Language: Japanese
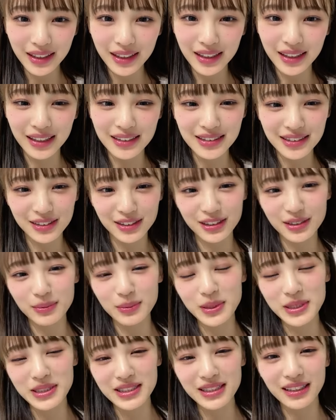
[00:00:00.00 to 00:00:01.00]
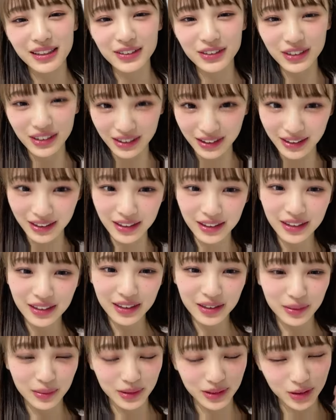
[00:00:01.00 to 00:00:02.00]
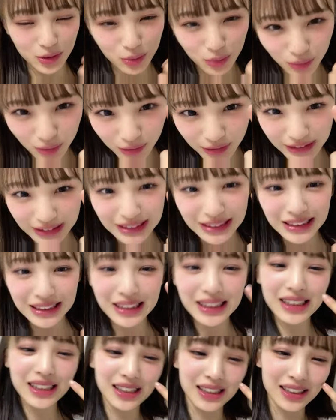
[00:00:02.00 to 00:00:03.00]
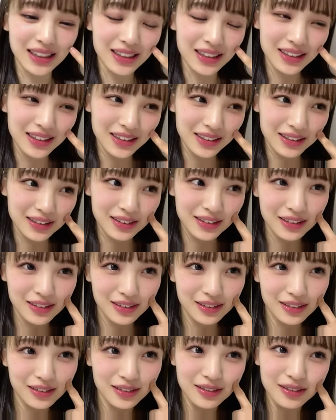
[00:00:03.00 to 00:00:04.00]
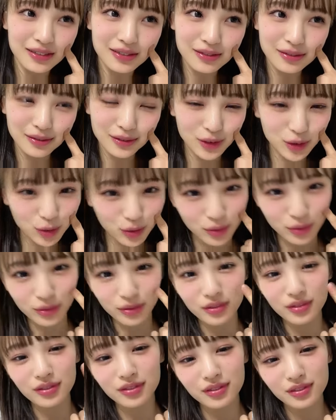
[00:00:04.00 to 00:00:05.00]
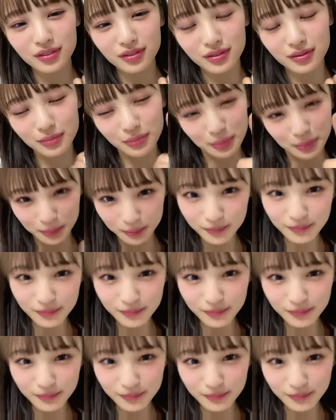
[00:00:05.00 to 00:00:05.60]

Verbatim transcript: 感じのイメージがあるから、まあ、正直ちょっとん